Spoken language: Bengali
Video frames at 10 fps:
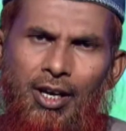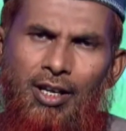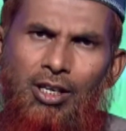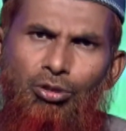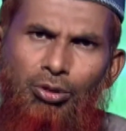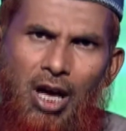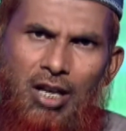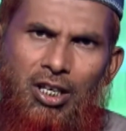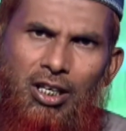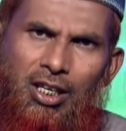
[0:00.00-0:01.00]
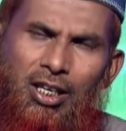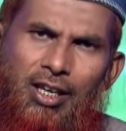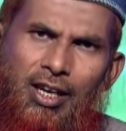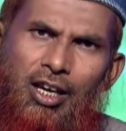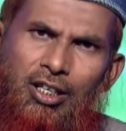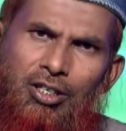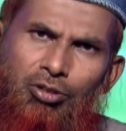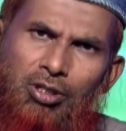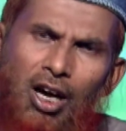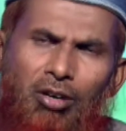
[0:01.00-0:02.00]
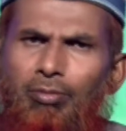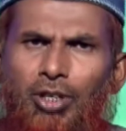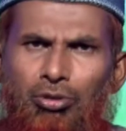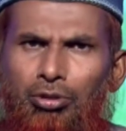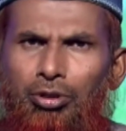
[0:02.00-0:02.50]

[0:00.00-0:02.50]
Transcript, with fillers: কিন্তু তার সাথে এ কথাও আমরা যুক্ত